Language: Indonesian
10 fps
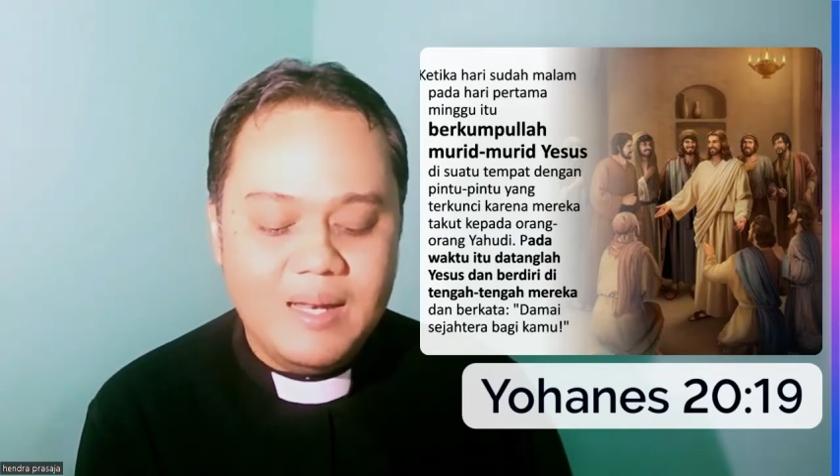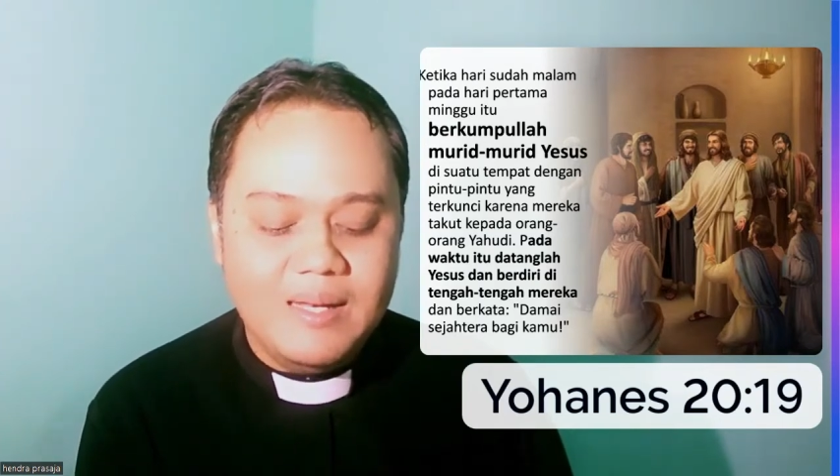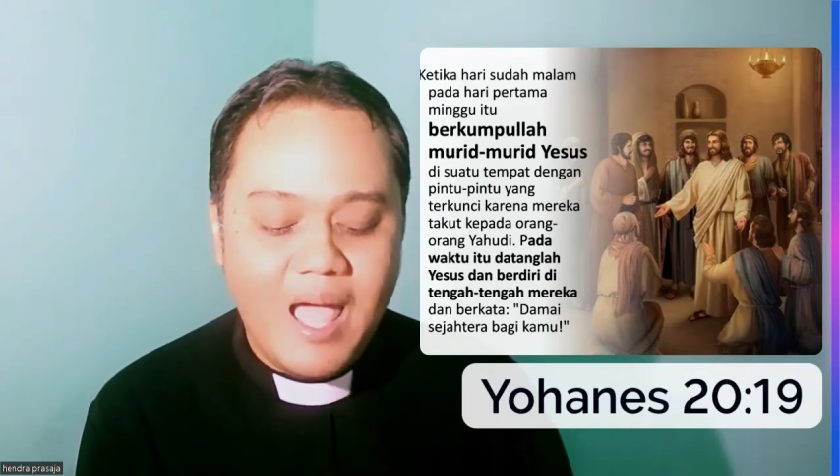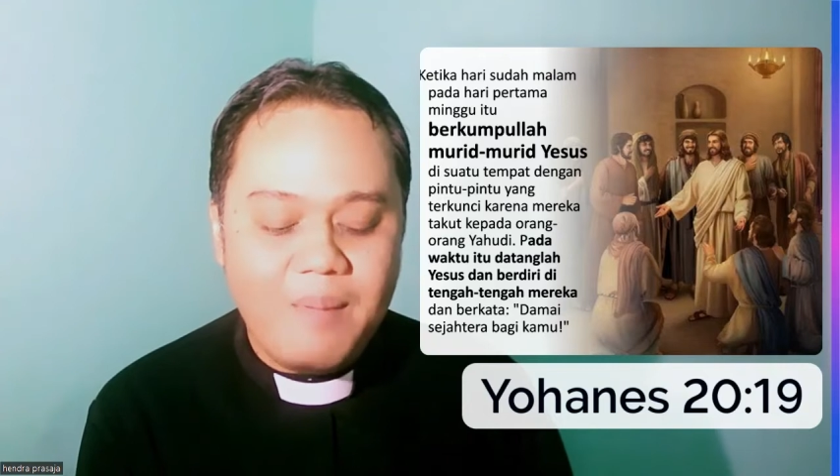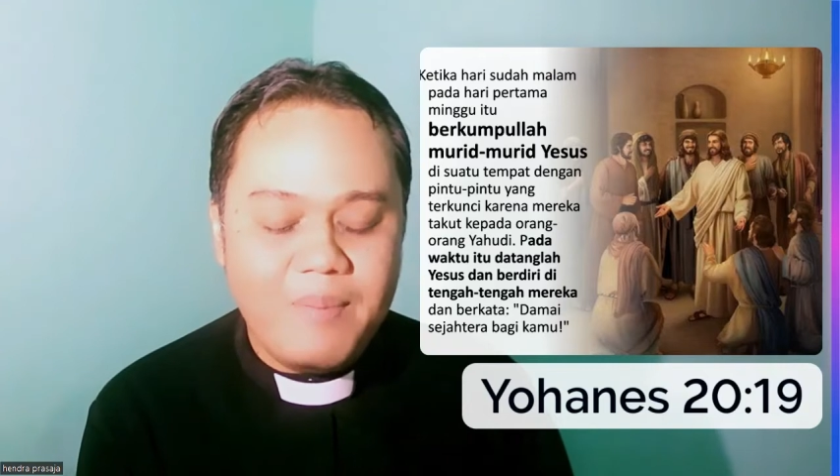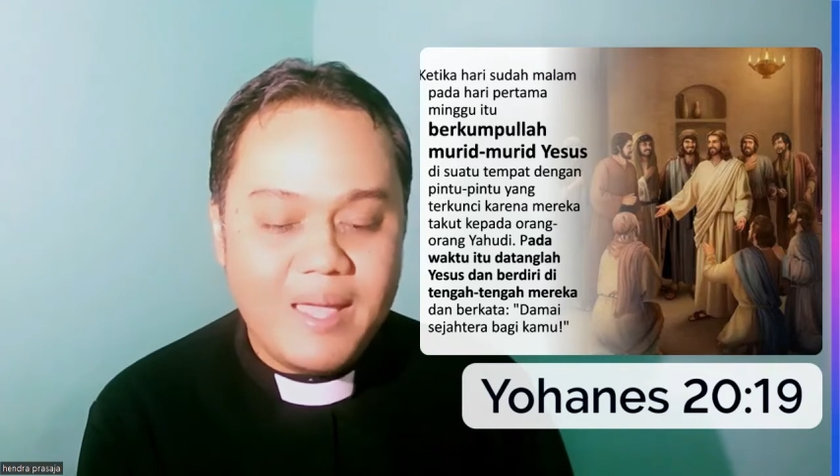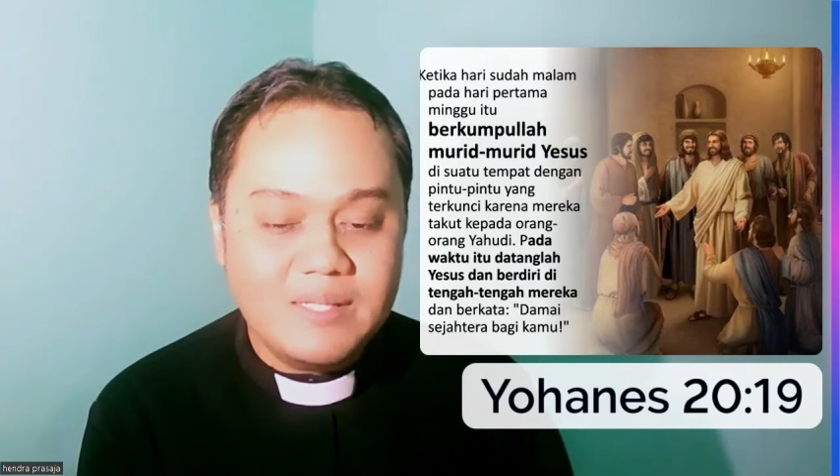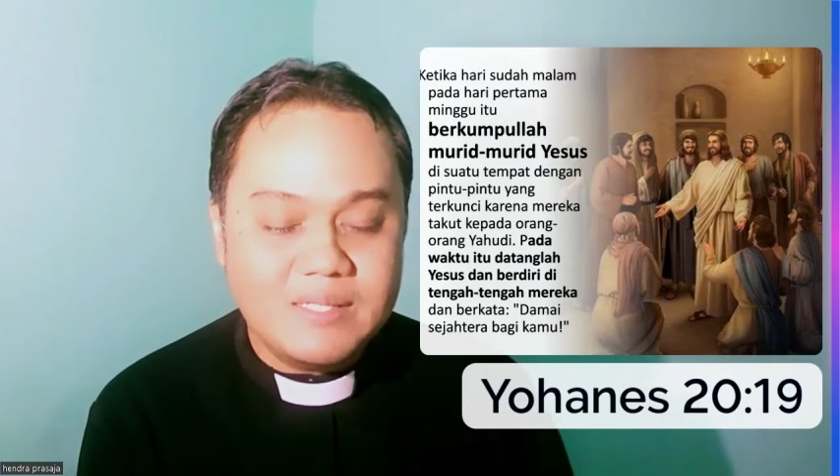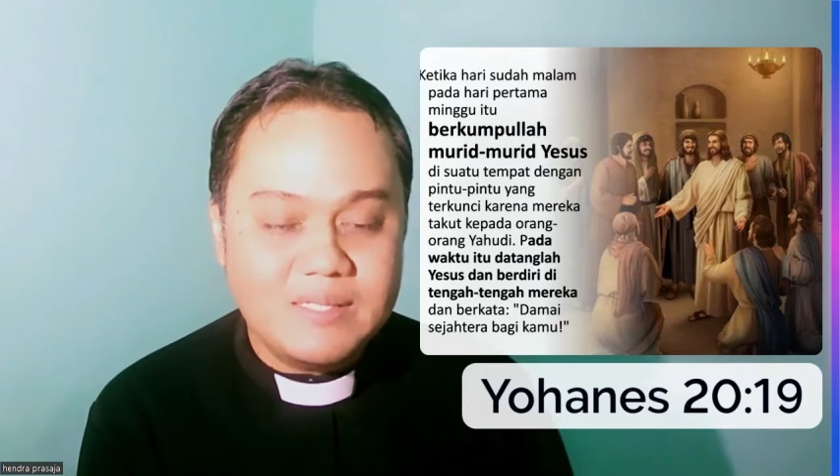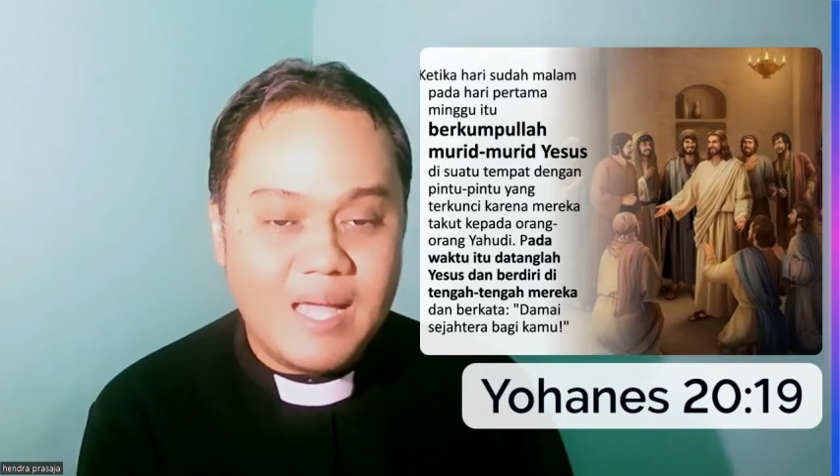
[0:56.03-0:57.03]
damai
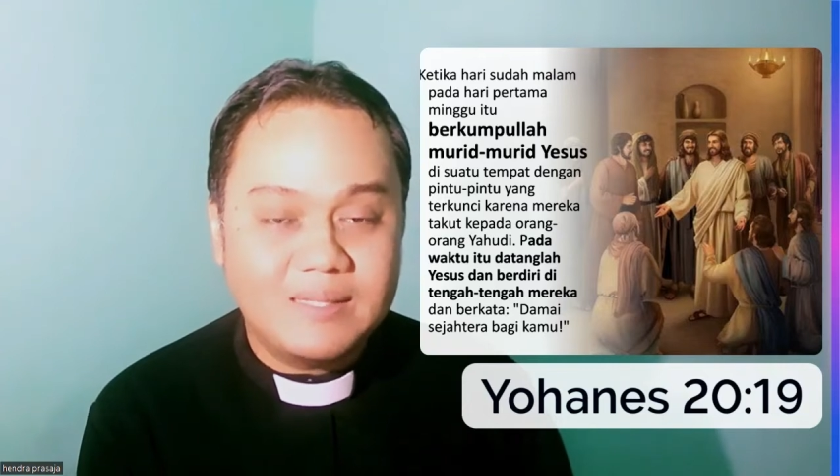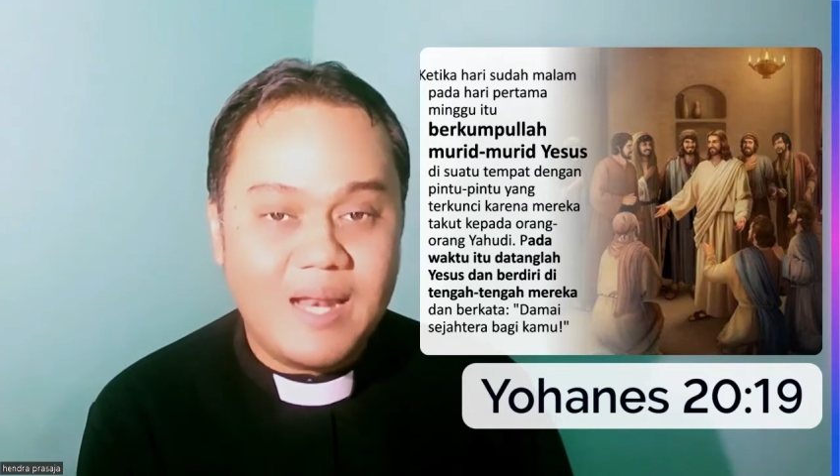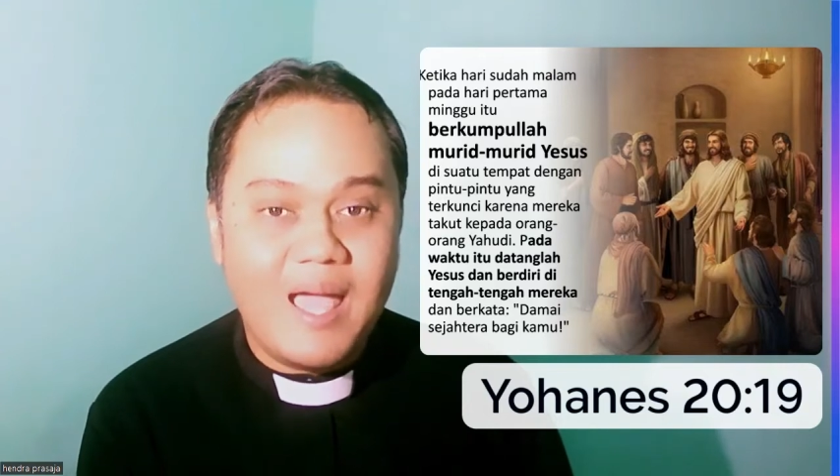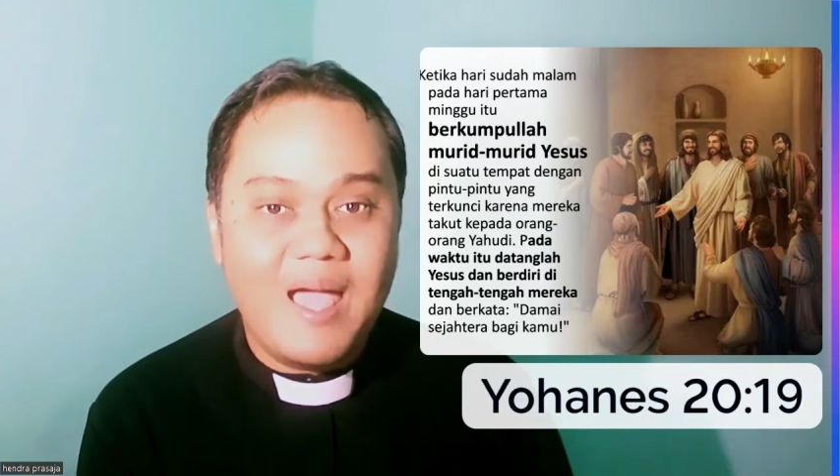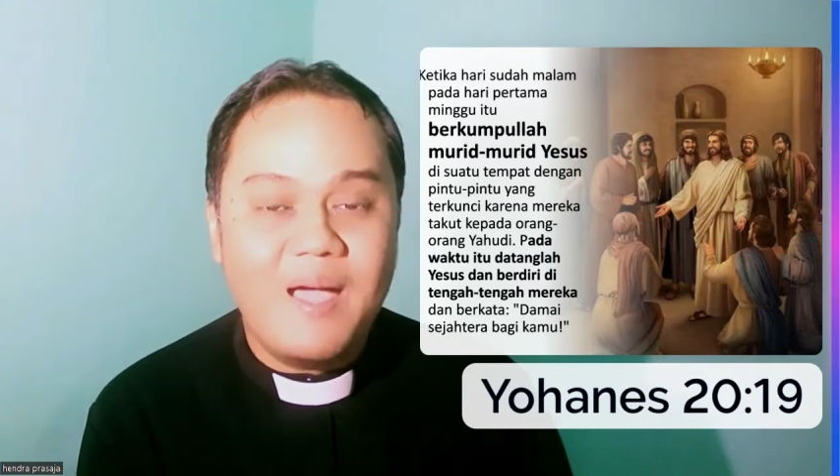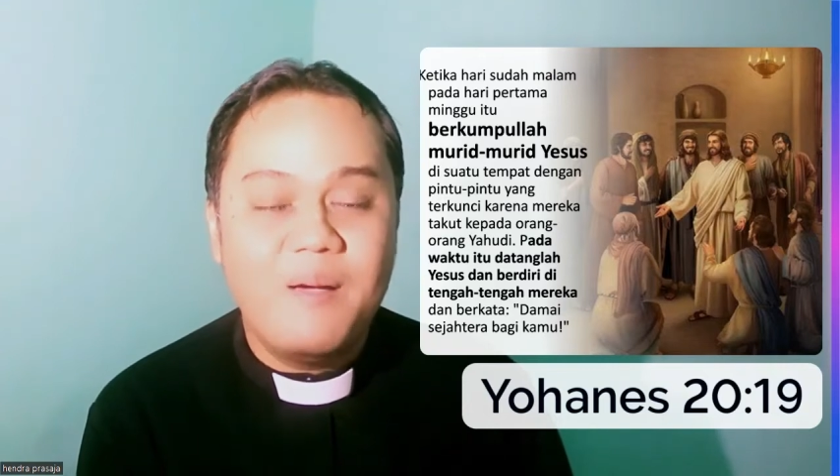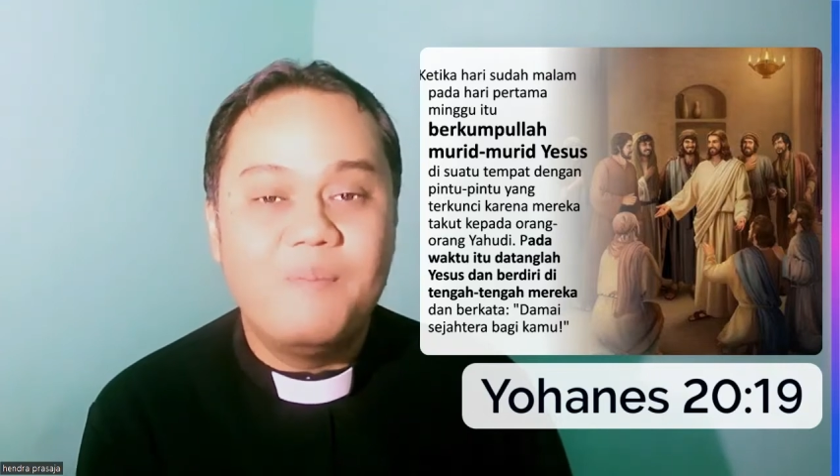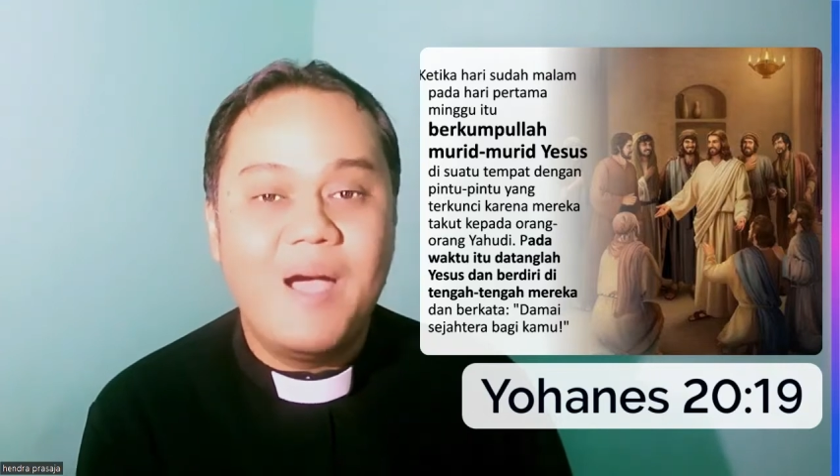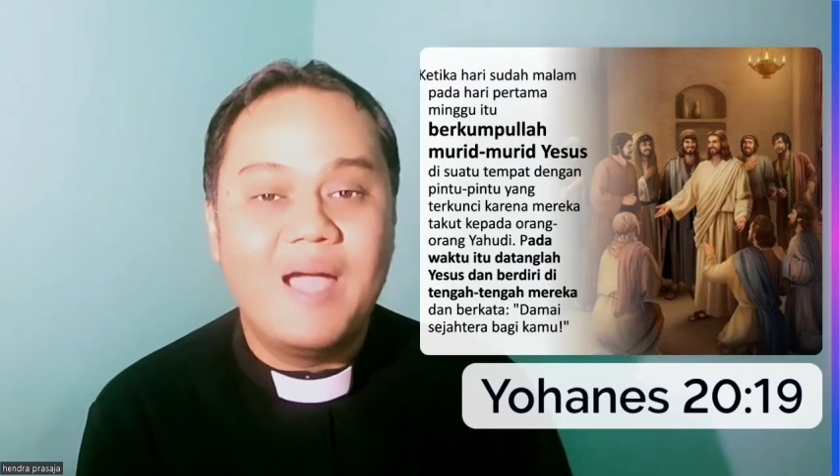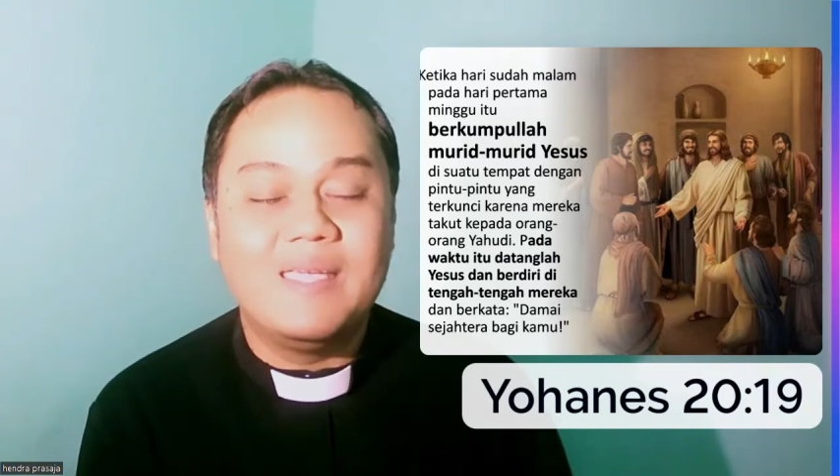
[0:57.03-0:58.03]
sejahtera
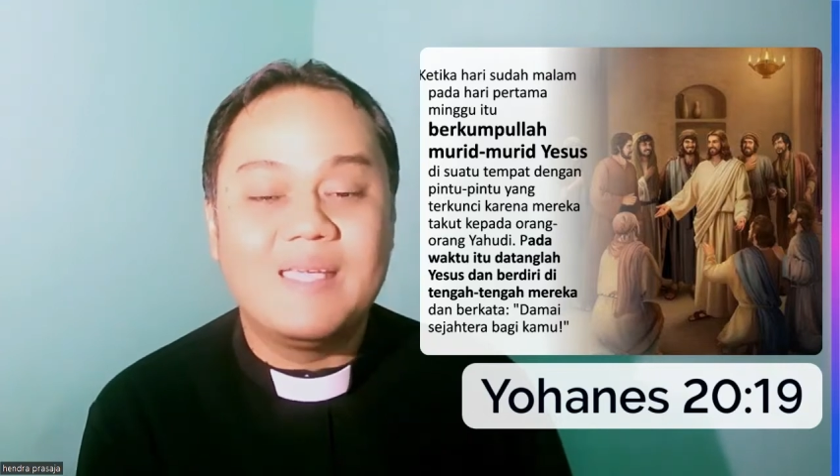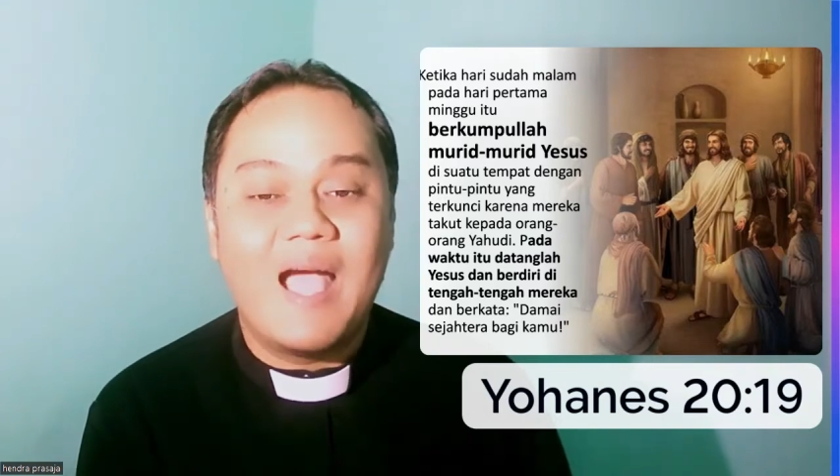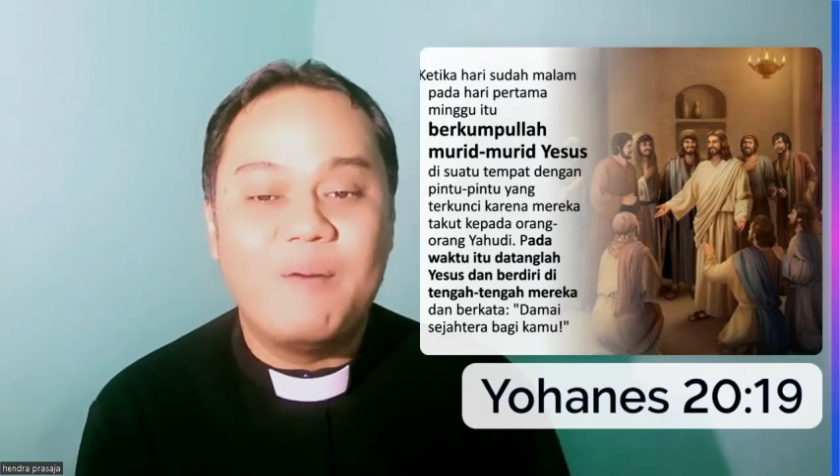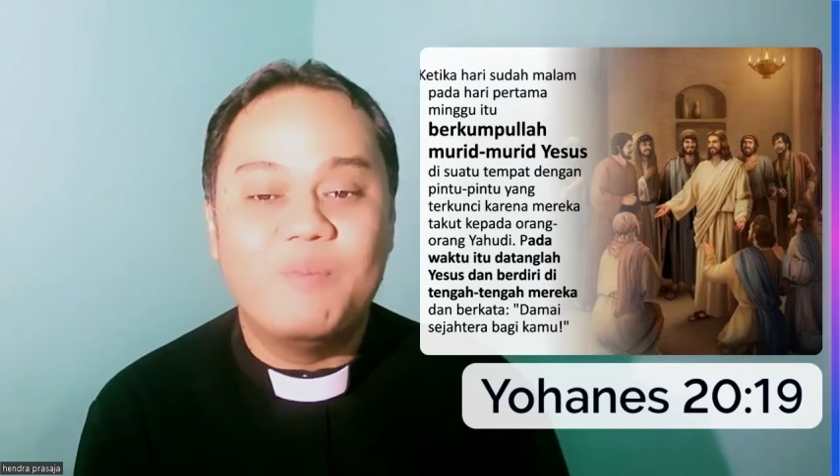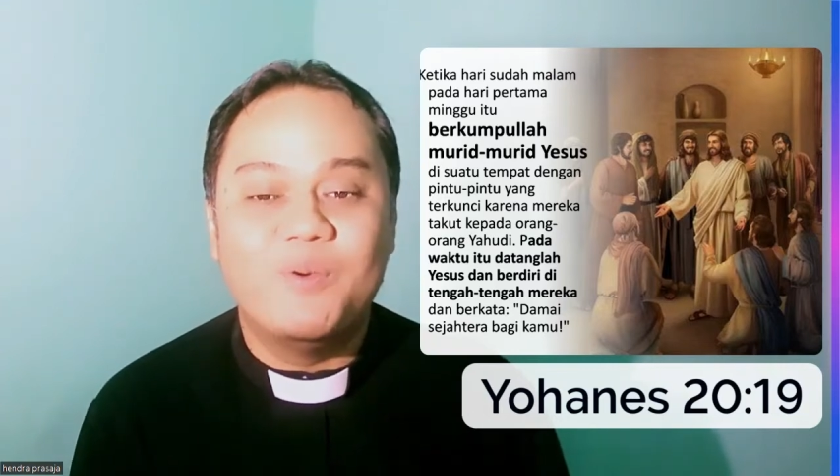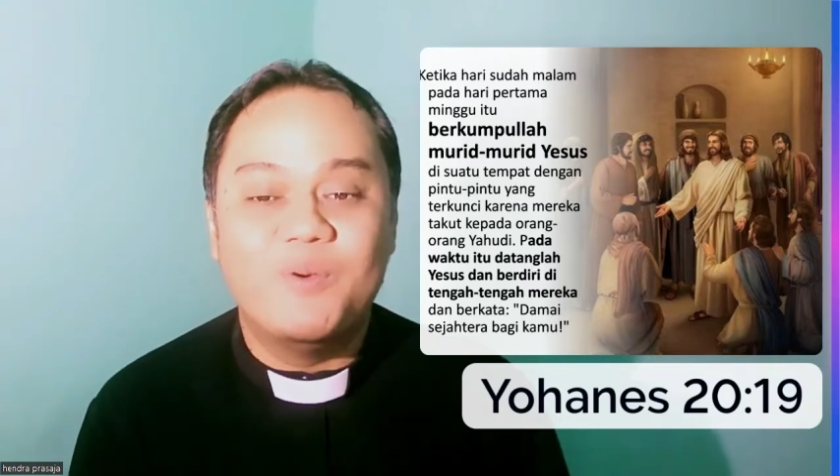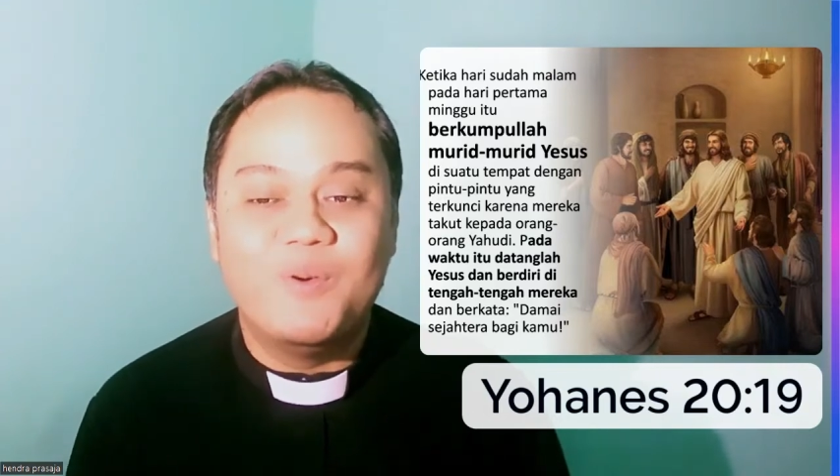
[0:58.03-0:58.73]
bagi kamu.